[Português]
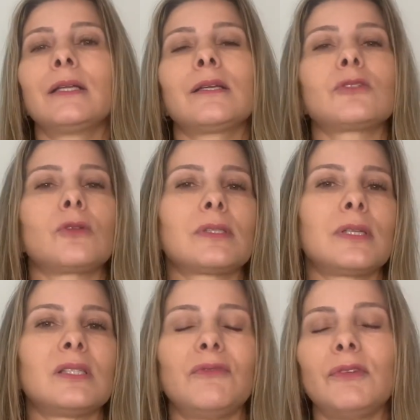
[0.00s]
nas
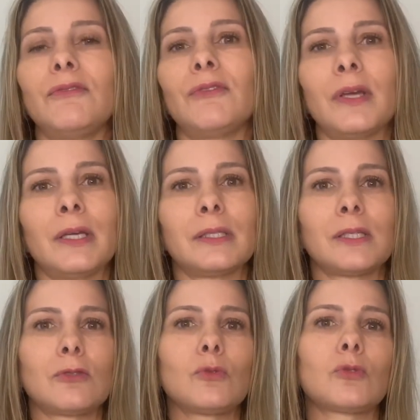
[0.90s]
nossas
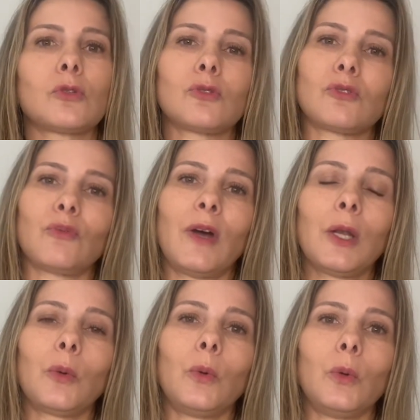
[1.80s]
vivências, nos nossos
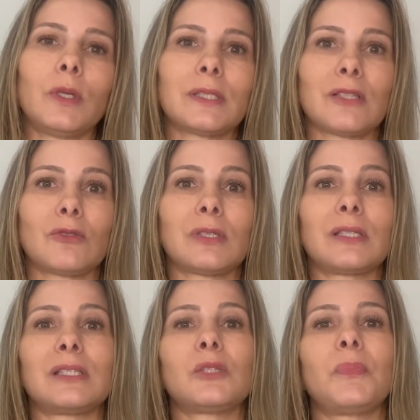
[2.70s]
valores, nas
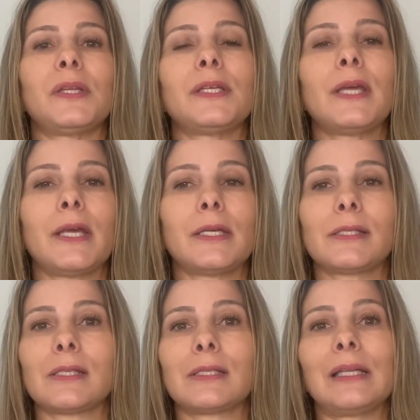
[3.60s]
nossas
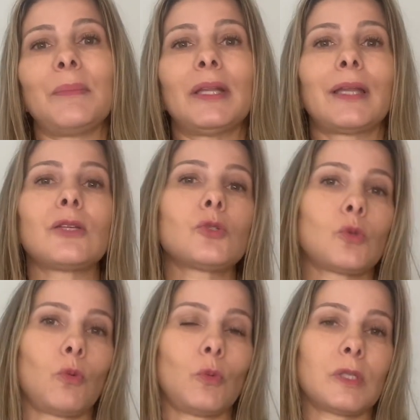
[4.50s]
experiências,
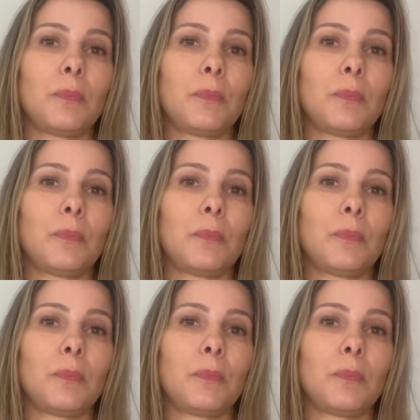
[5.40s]
limitações.